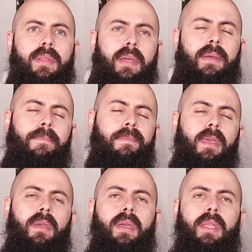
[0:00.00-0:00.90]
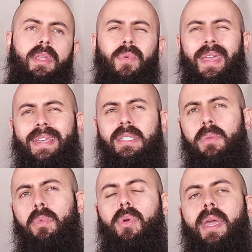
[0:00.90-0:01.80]
né? Então esse
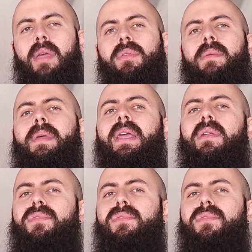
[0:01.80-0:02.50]
bloqueio também ele